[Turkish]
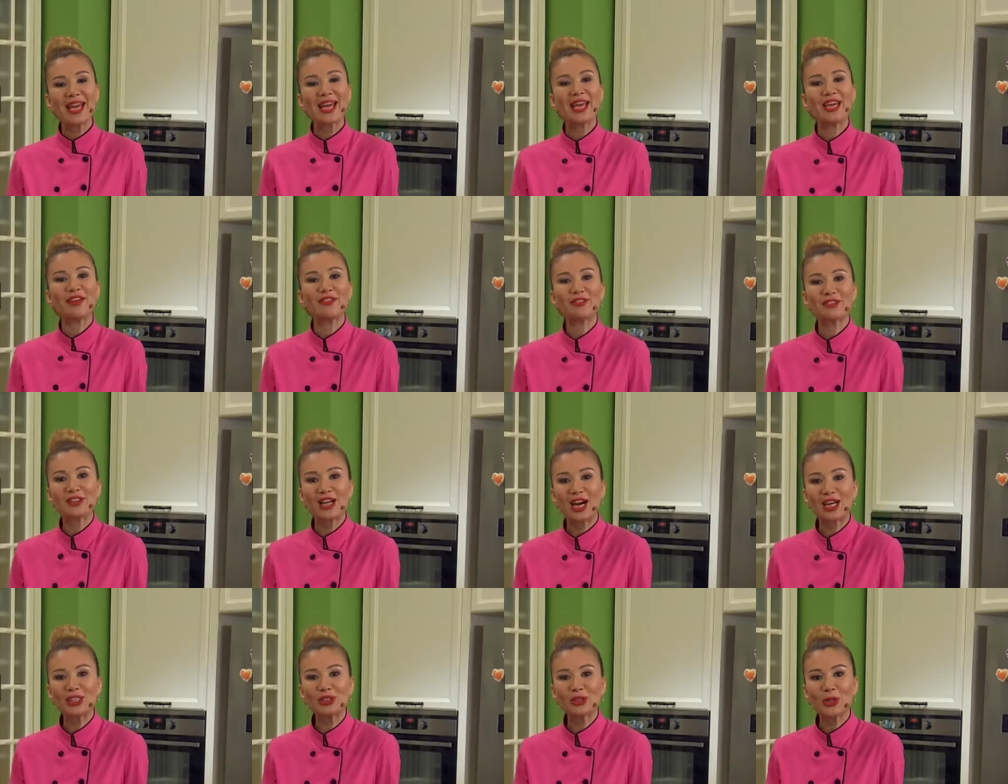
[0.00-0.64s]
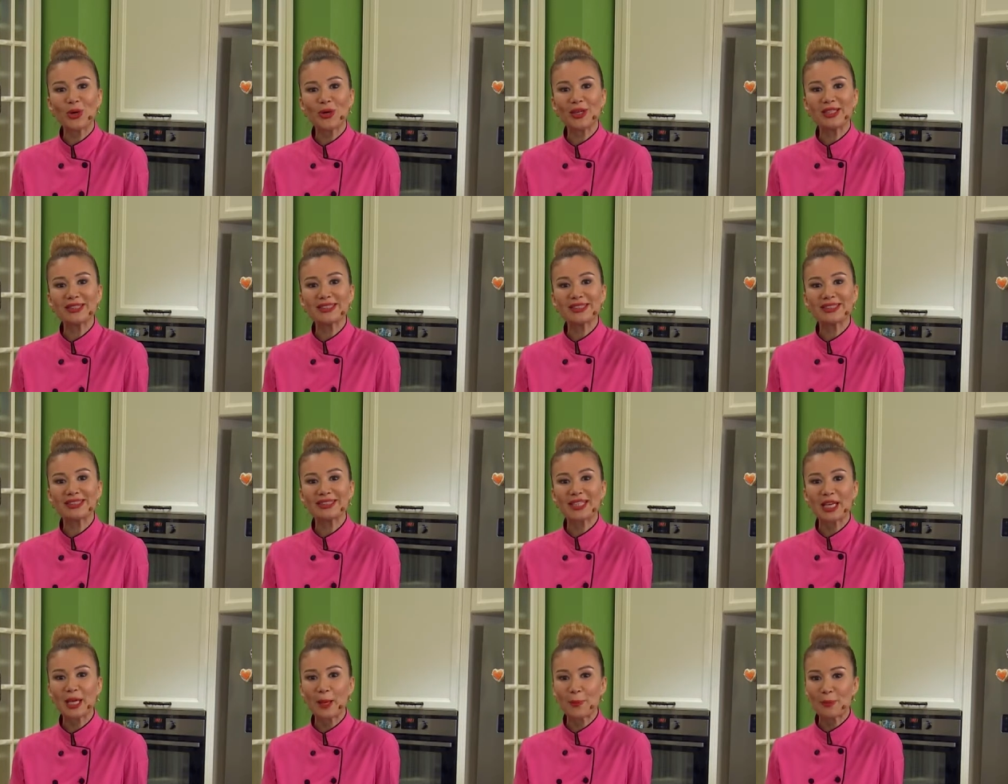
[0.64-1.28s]
İftar
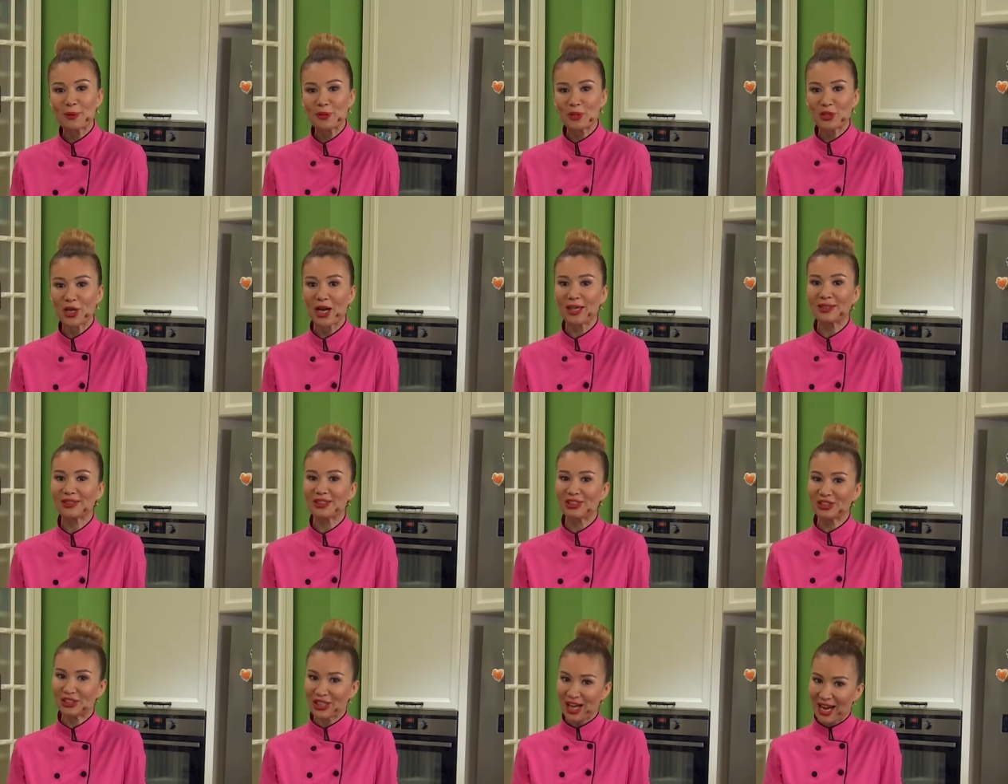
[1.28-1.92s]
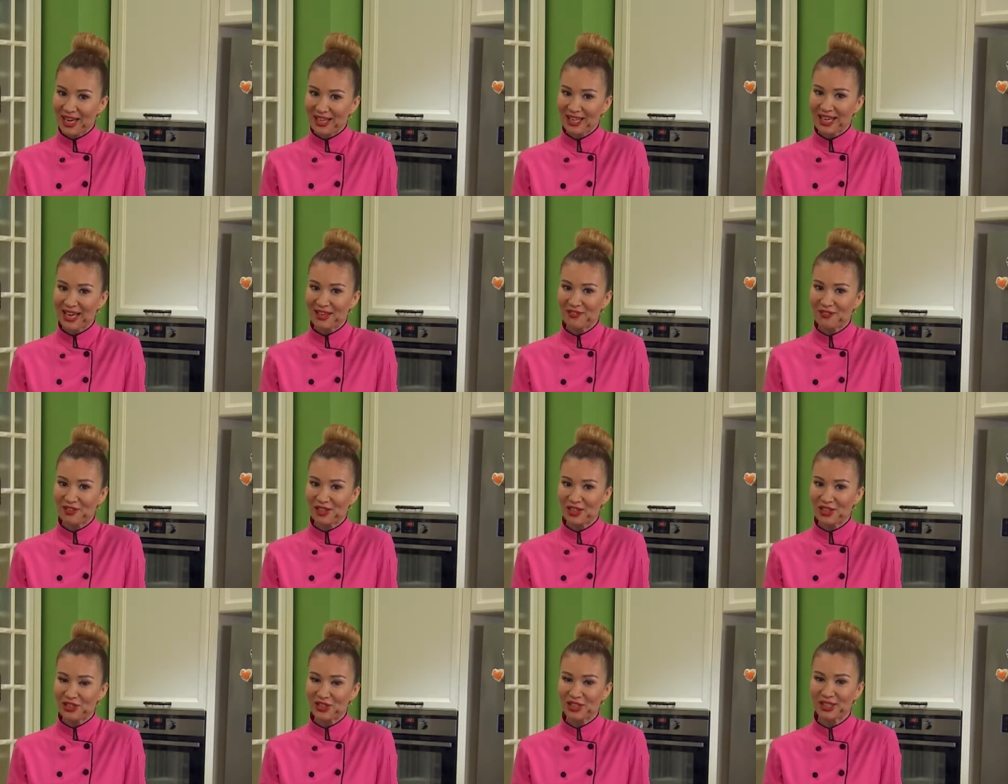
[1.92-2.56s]
sonrasında yapacağınız çay
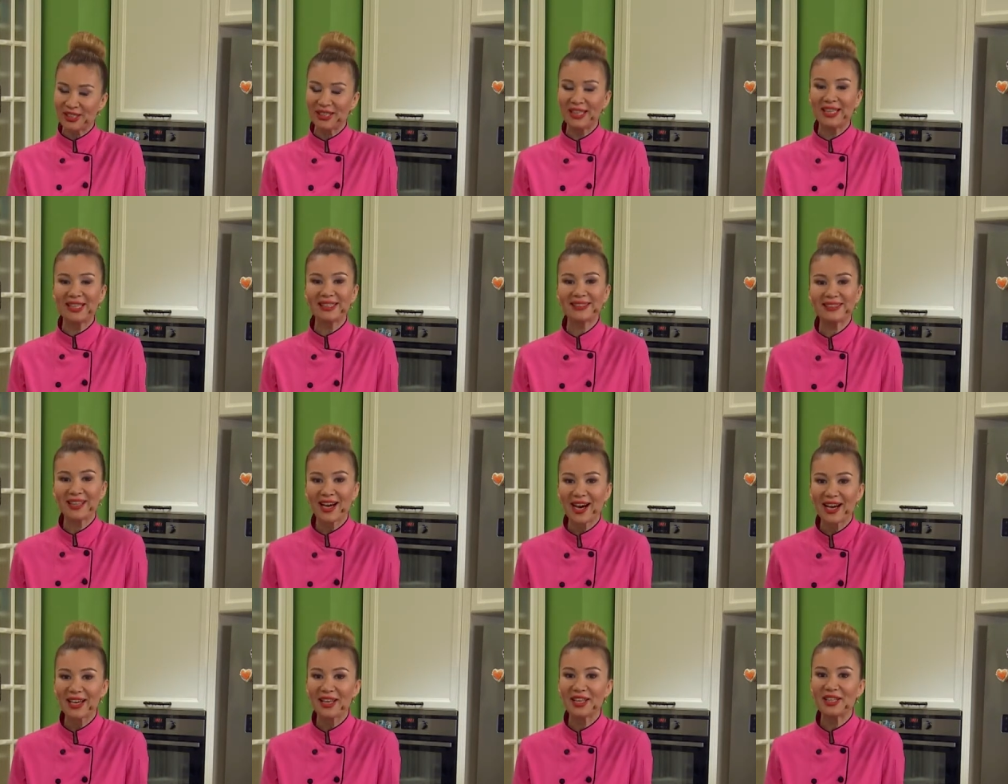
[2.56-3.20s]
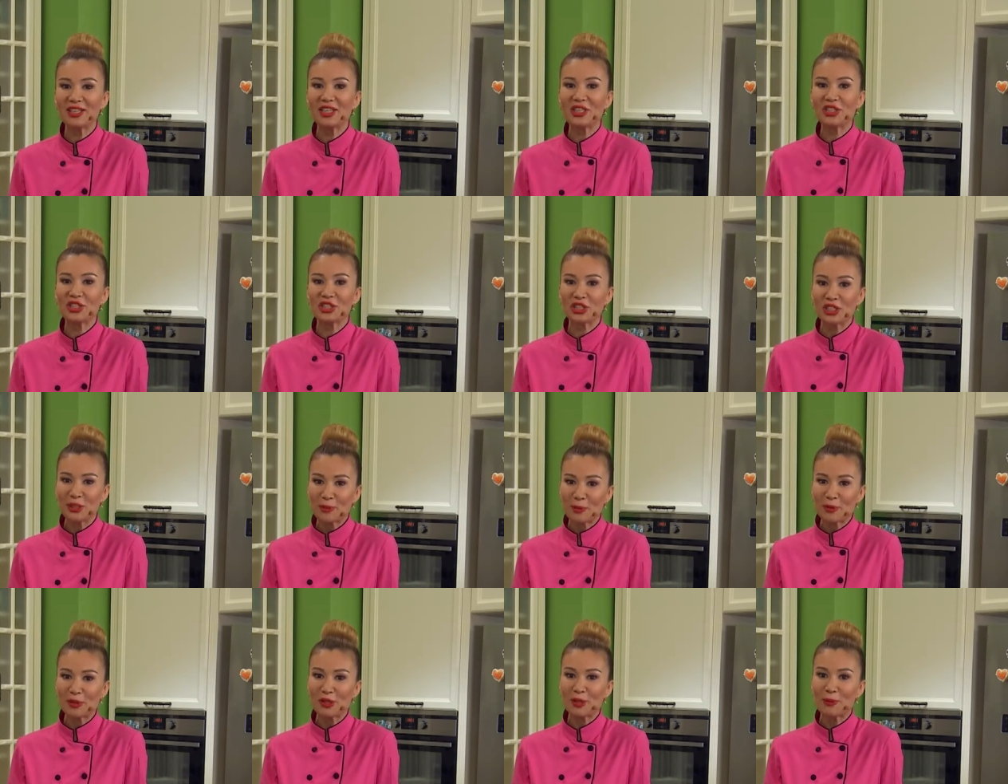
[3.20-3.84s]
keyfi için tahin tahinli
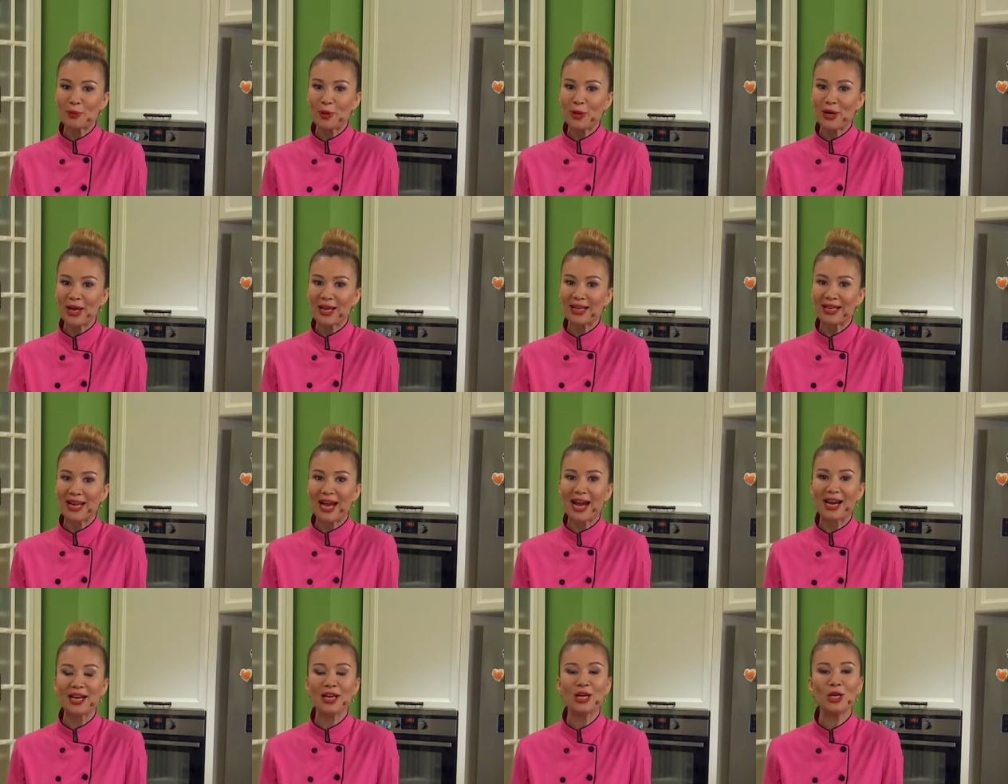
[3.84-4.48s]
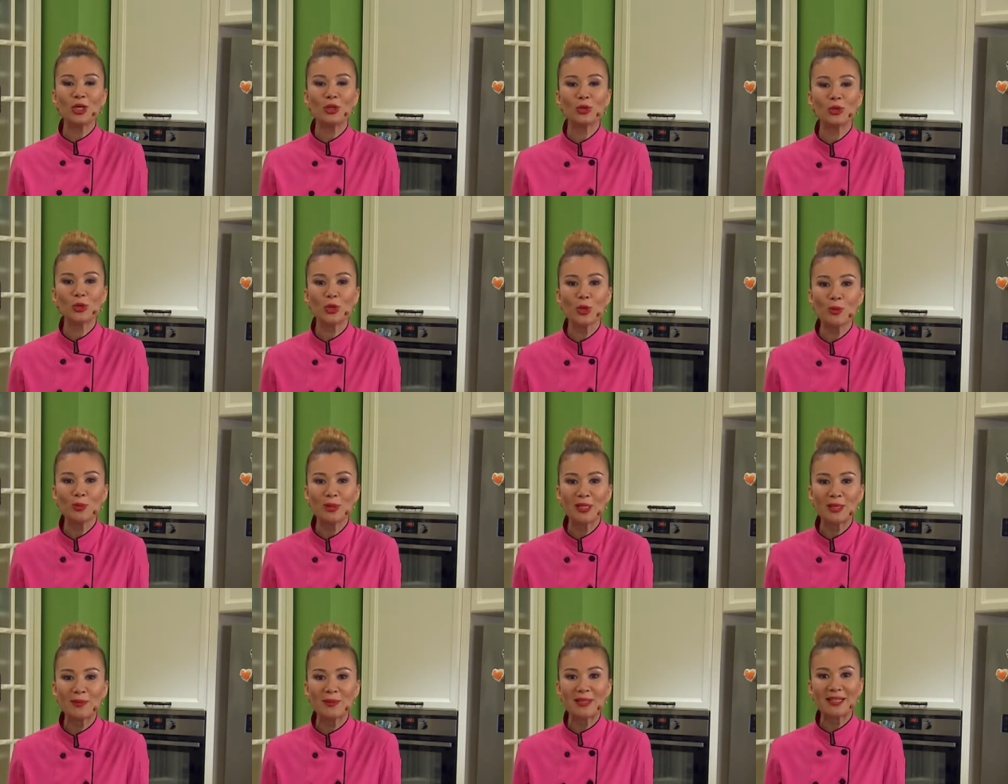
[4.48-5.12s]
çıtı pıtı börekler
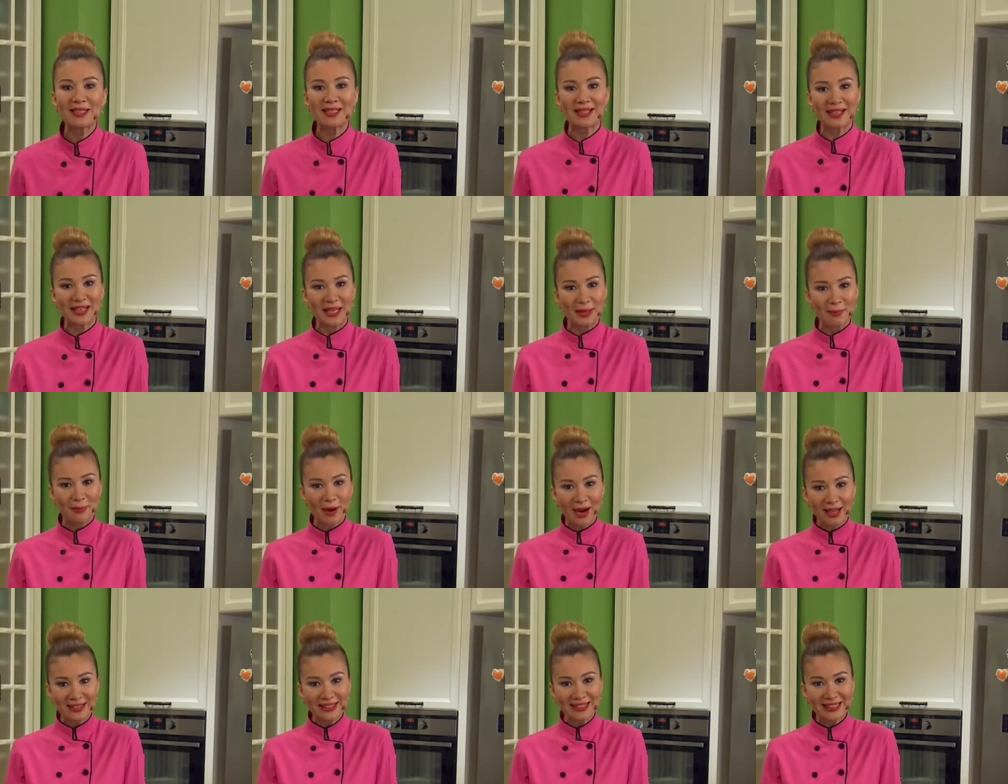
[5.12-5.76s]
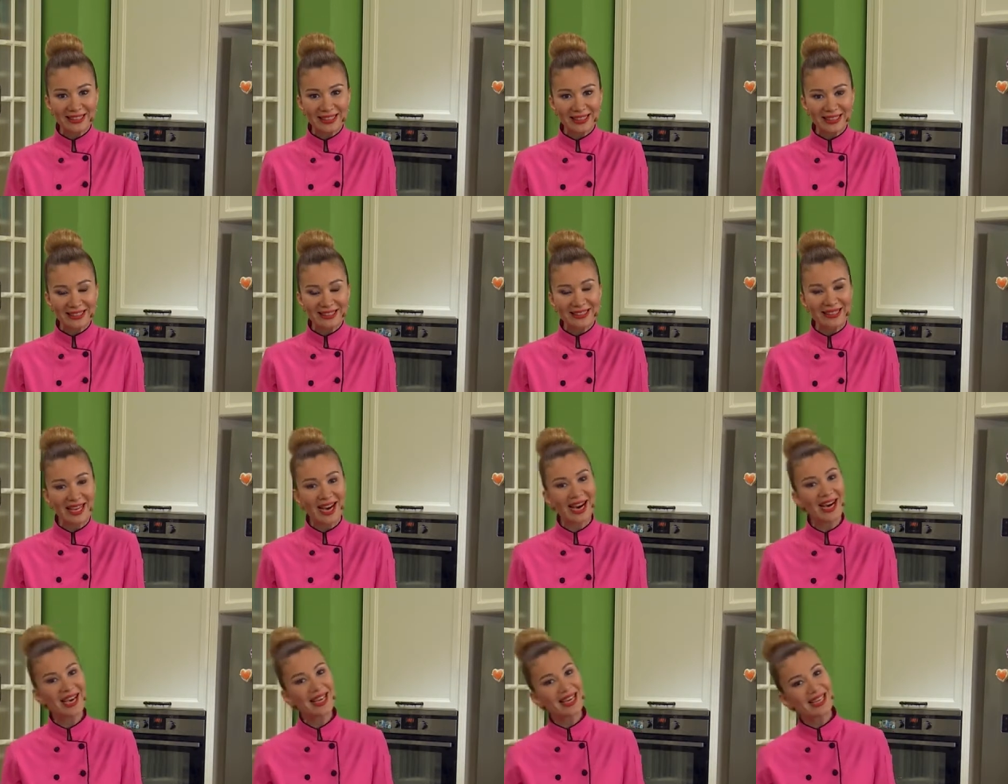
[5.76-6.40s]
tüm simit sarayı
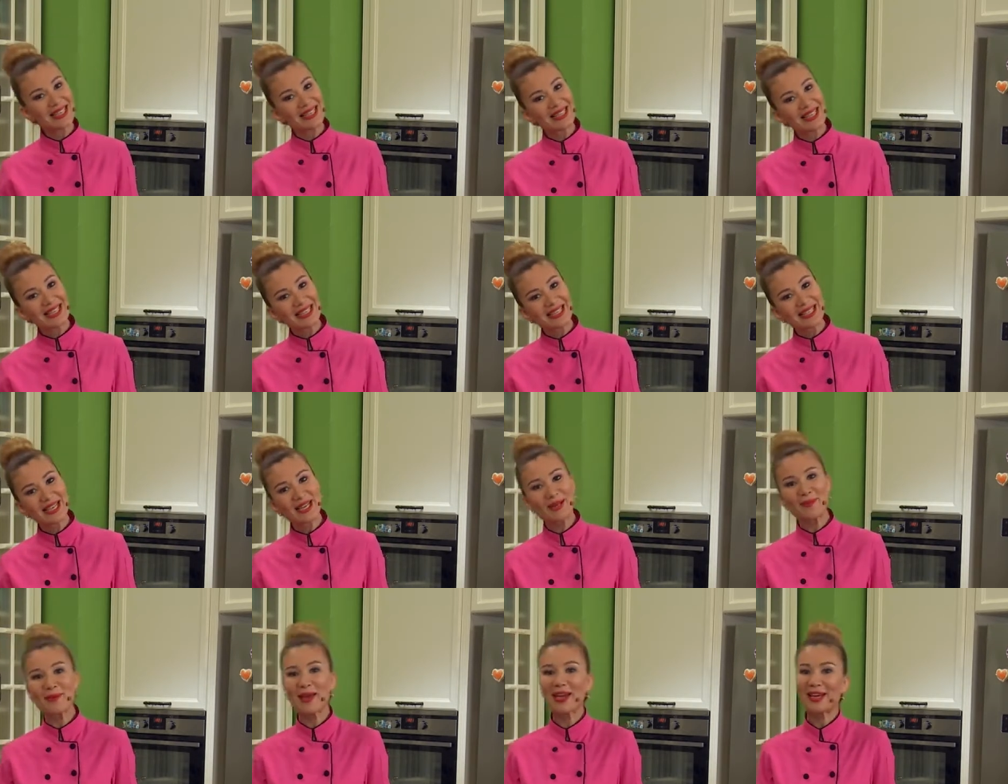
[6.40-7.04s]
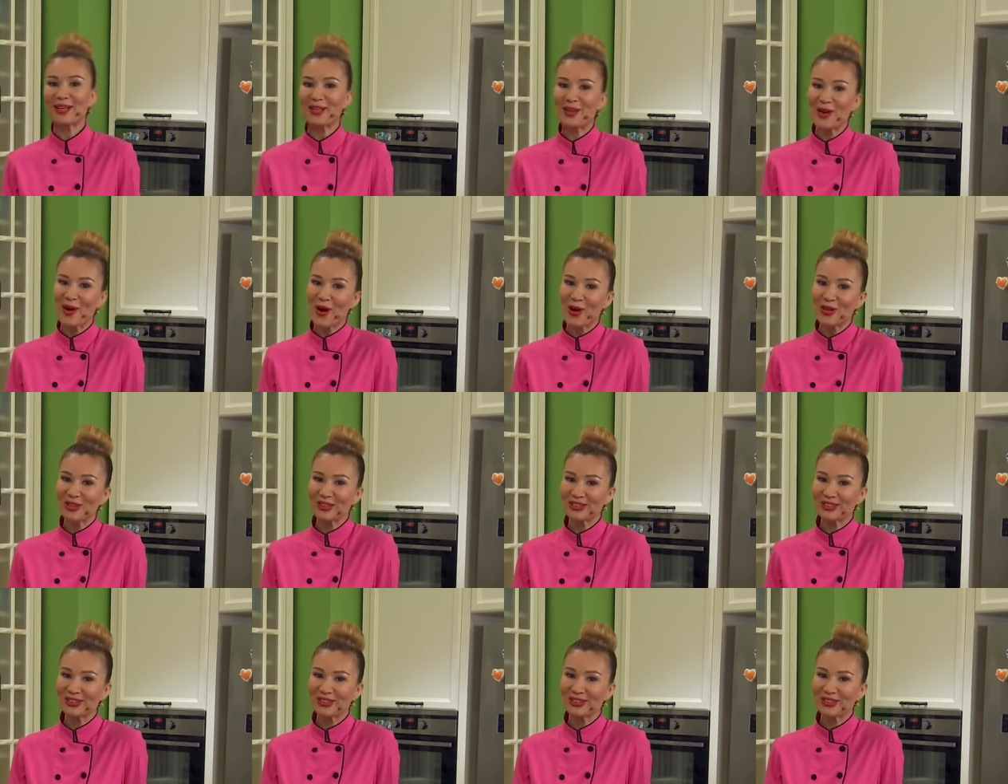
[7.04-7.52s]
mağazalarında sizleri bekliyor.